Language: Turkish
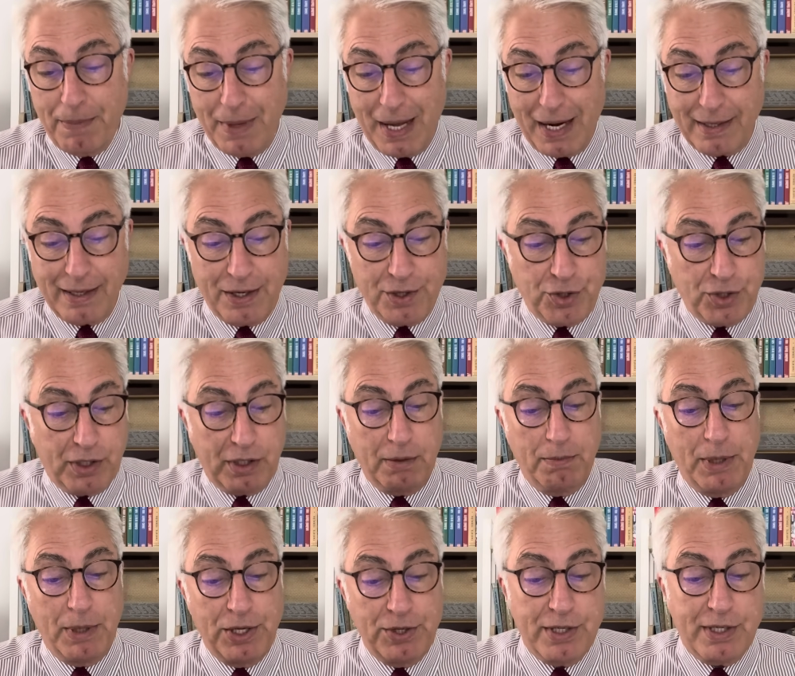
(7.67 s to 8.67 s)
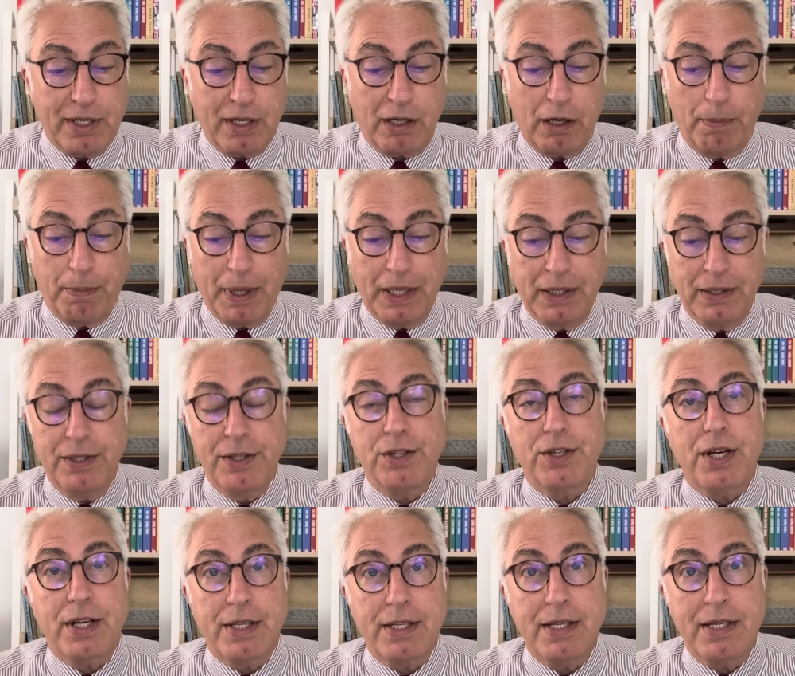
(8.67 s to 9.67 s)
Nereden çıktı, mecliste kapandı
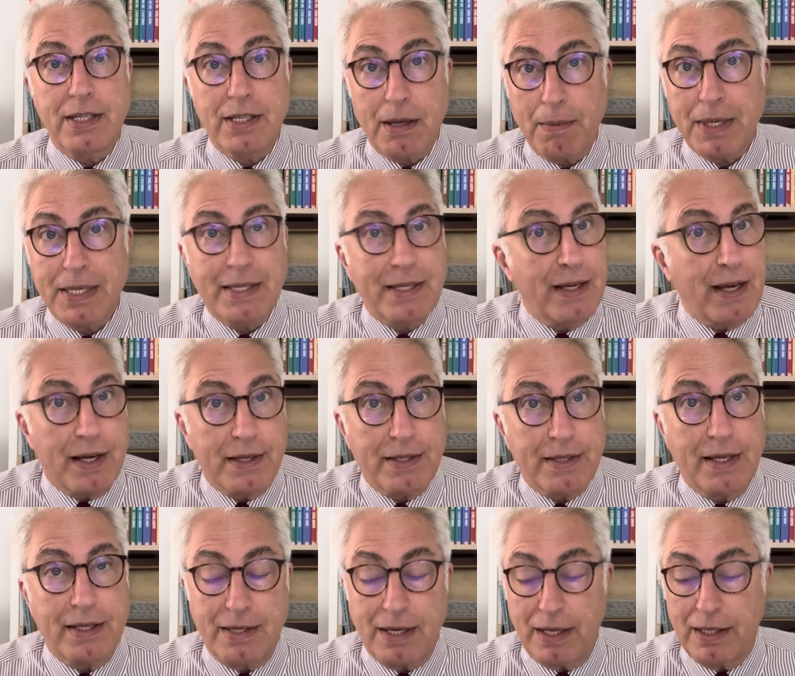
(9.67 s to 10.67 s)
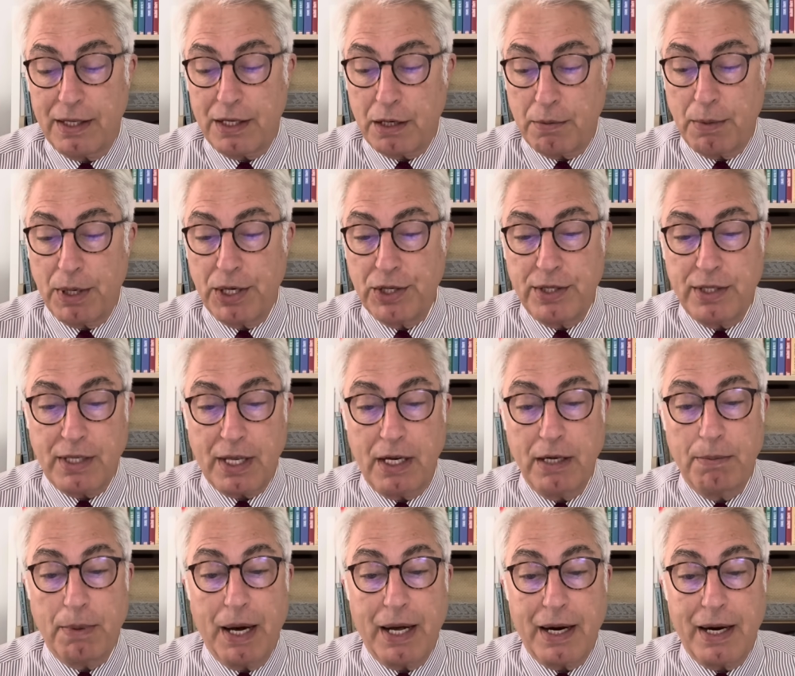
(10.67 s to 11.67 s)
diyeceksiniz ama siyaset sadece meclisten
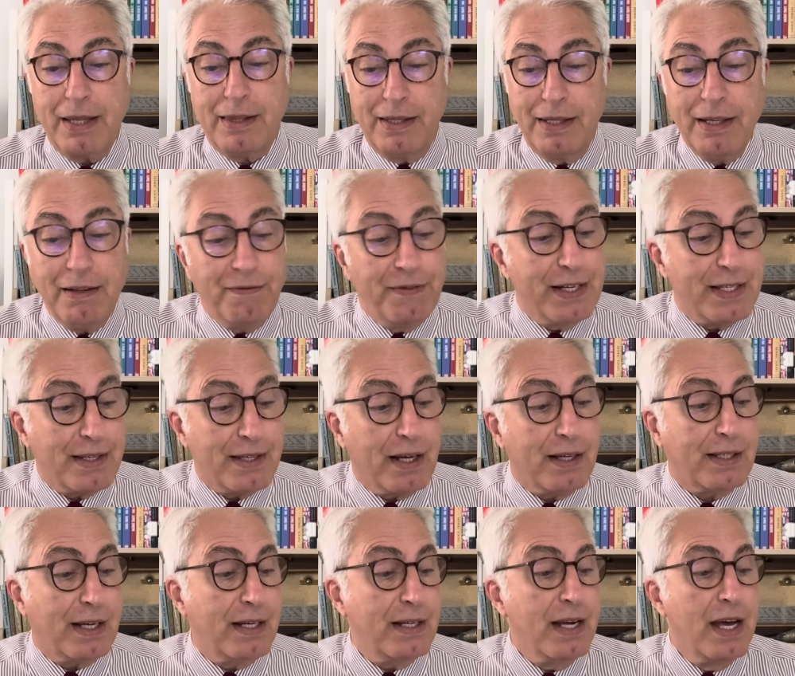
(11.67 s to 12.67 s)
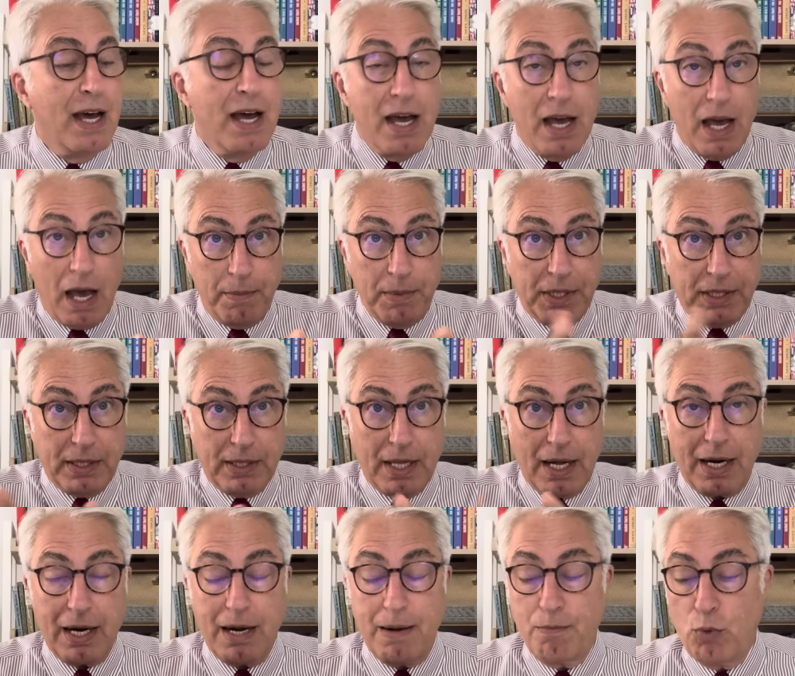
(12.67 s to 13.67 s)
ibaret değil ve zaten hem
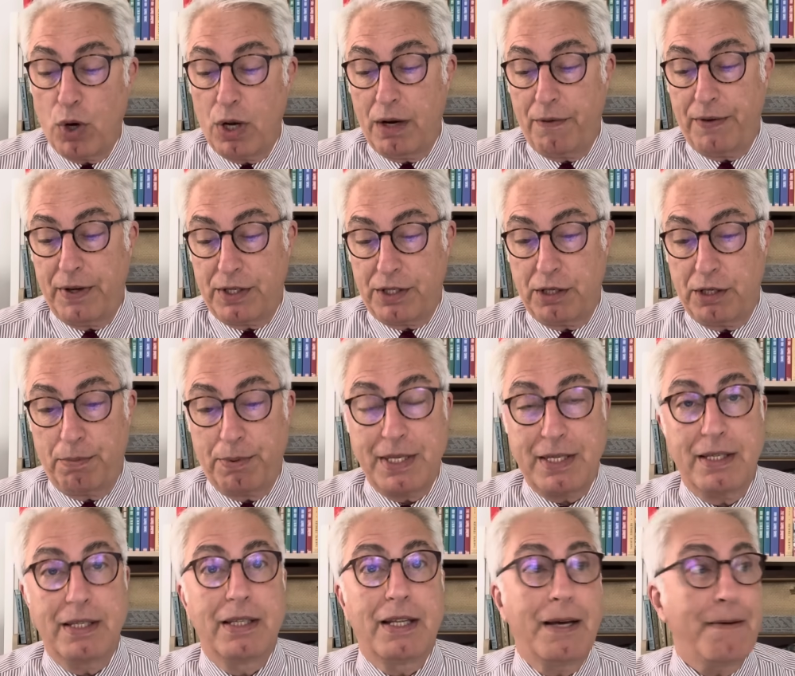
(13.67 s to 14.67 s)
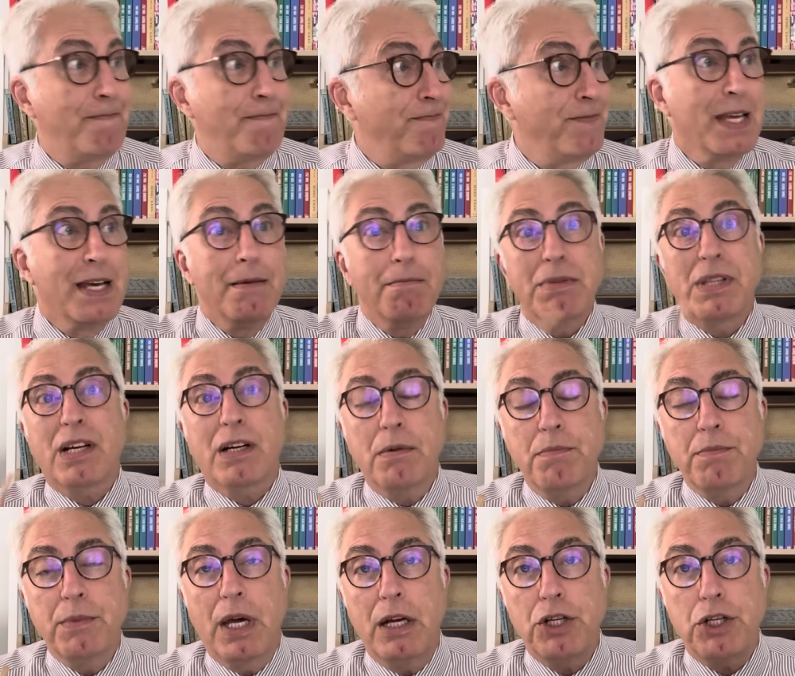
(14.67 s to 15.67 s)
iktidar hem muhalefet cephesinde bir
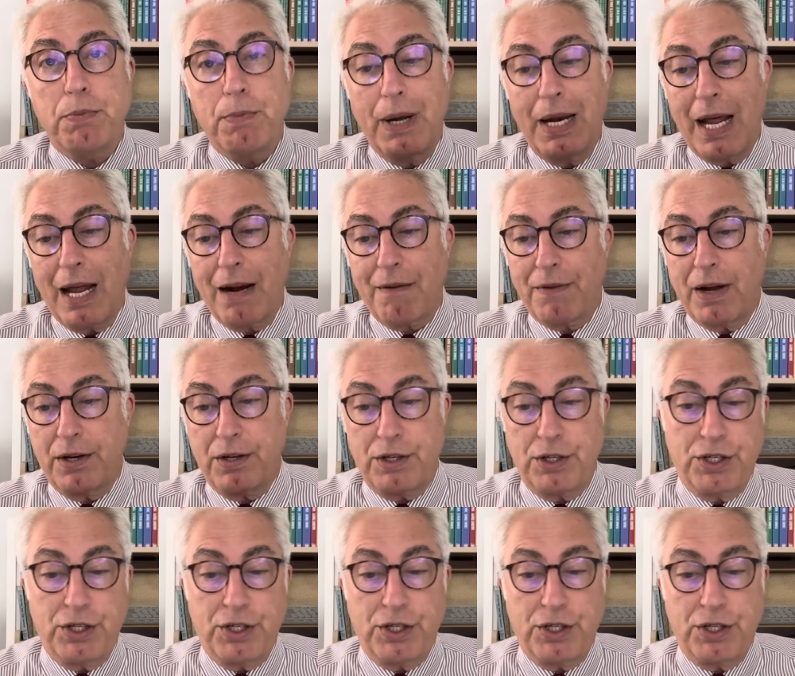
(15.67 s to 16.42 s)
takım gelişmeler var.